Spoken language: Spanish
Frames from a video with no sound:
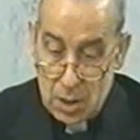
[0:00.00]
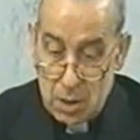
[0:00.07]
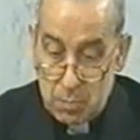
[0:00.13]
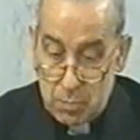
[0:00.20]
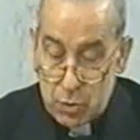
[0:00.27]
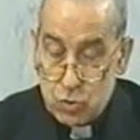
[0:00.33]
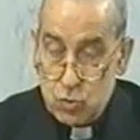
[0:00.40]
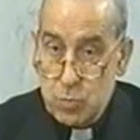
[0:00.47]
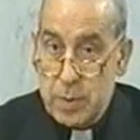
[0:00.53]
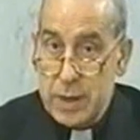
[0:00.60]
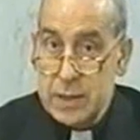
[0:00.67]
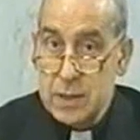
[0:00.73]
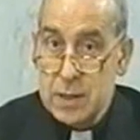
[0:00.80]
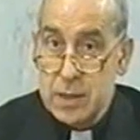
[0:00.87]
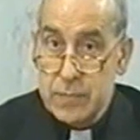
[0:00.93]
Por su
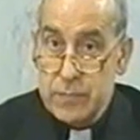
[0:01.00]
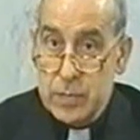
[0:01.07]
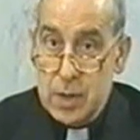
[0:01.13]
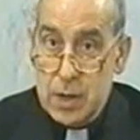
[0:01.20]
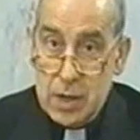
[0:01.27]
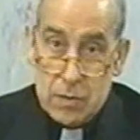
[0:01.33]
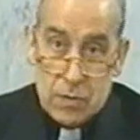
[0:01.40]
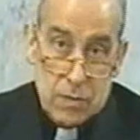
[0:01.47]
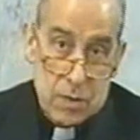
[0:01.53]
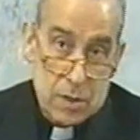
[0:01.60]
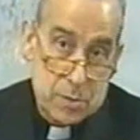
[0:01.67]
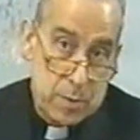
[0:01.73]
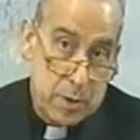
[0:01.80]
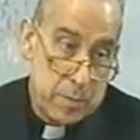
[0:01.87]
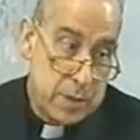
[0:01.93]
parte, la ciencia
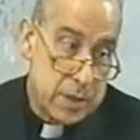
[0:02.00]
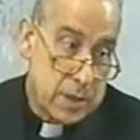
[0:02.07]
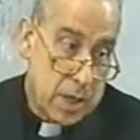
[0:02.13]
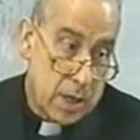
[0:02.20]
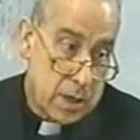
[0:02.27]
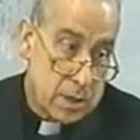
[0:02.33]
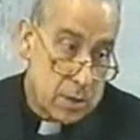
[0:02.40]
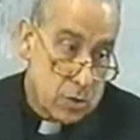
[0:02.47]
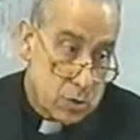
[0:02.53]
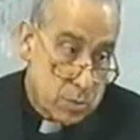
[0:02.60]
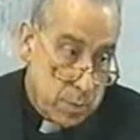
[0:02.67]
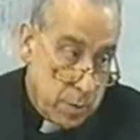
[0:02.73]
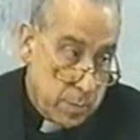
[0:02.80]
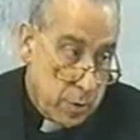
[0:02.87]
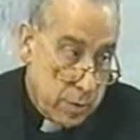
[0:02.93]
experimental nos
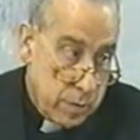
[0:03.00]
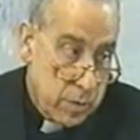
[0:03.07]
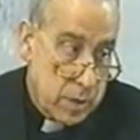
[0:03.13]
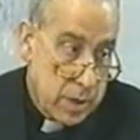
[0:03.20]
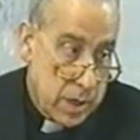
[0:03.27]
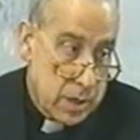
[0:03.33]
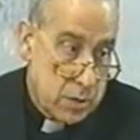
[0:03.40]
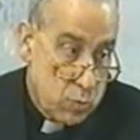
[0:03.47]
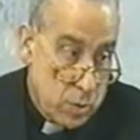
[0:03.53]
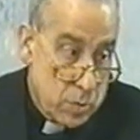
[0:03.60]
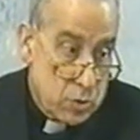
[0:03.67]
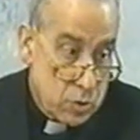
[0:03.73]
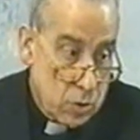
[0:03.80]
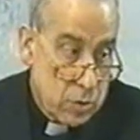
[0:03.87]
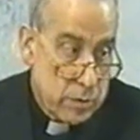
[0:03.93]
proporciona
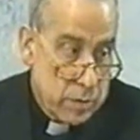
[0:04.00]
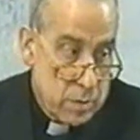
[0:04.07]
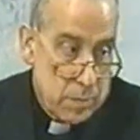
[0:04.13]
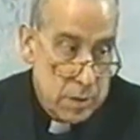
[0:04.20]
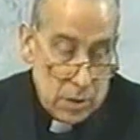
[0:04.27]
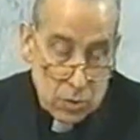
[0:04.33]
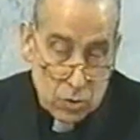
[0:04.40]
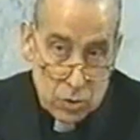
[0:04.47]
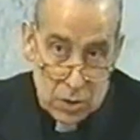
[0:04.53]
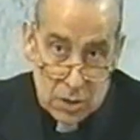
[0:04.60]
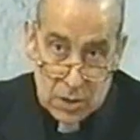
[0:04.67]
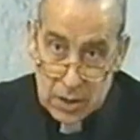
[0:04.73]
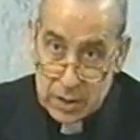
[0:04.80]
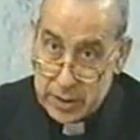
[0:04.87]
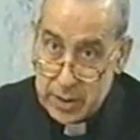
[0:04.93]
nuevos conocimientos que
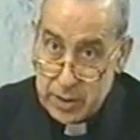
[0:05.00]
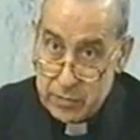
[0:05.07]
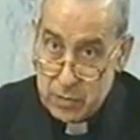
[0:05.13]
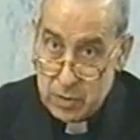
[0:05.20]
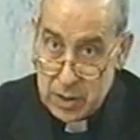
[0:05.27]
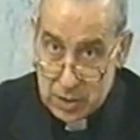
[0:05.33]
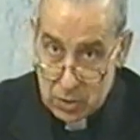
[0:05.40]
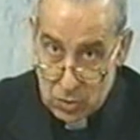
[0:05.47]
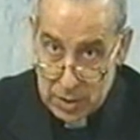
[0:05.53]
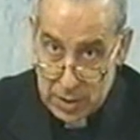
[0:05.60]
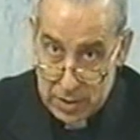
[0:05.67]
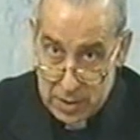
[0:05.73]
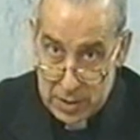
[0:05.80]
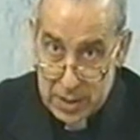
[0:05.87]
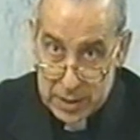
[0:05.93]
se relacionan con la
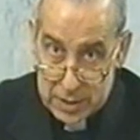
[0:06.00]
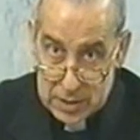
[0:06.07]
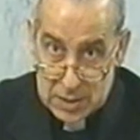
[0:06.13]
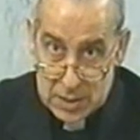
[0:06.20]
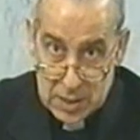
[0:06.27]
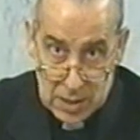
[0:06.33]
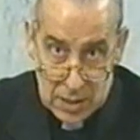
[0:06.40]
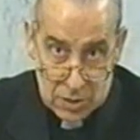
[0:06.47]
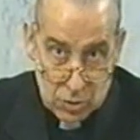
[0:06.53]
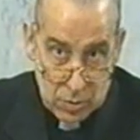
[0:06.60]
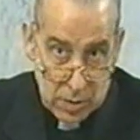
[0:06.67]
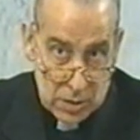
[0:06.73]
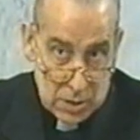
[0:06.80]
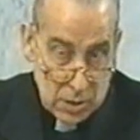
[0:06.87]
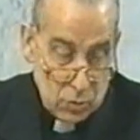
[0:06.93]
idea cristiana
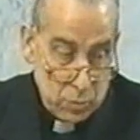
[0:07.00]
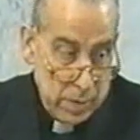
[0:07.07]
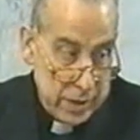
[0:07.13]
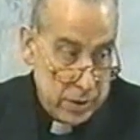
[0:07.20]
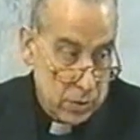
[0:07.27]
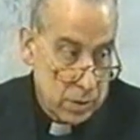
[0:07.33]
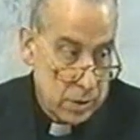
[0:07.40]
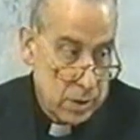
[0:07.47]
sobre el ser humano.